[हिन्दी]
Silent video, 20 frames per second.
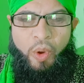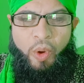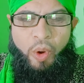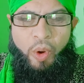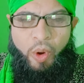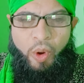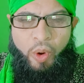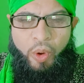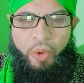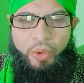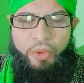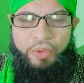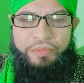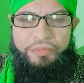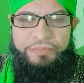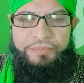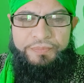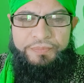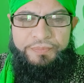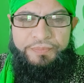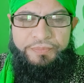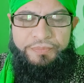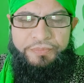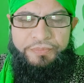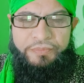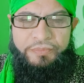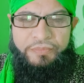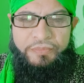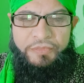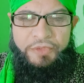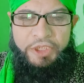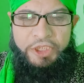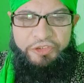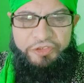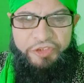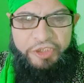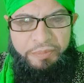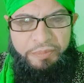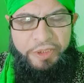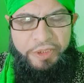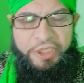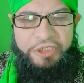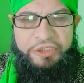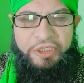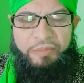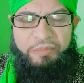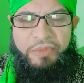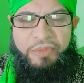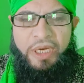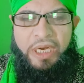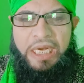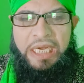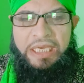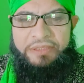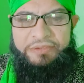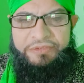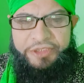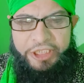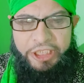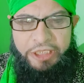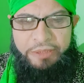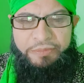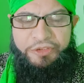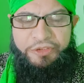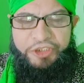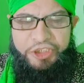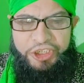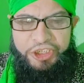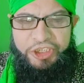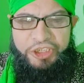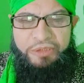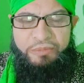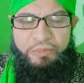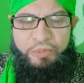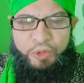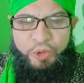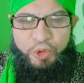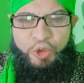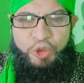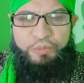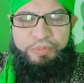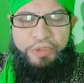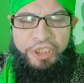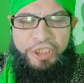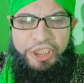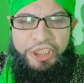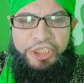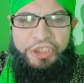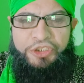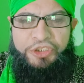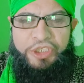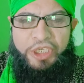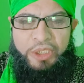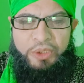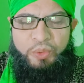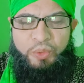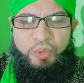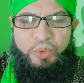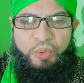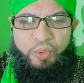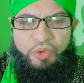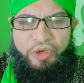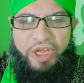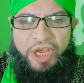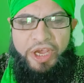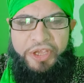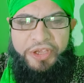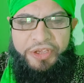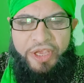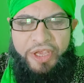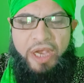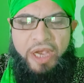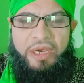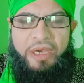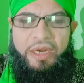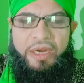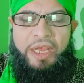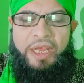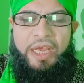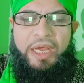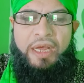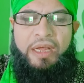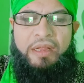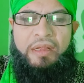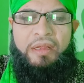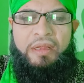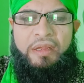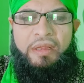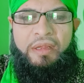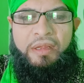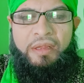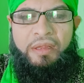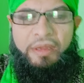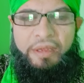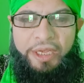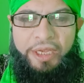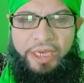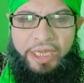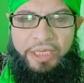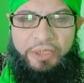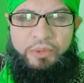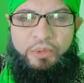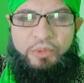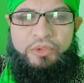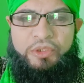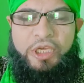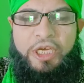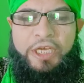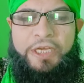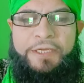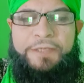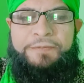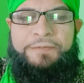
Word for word: और किसी भी किस्म का आसेब जिन भूत पली जादू टोना किया कराया इलाज होता है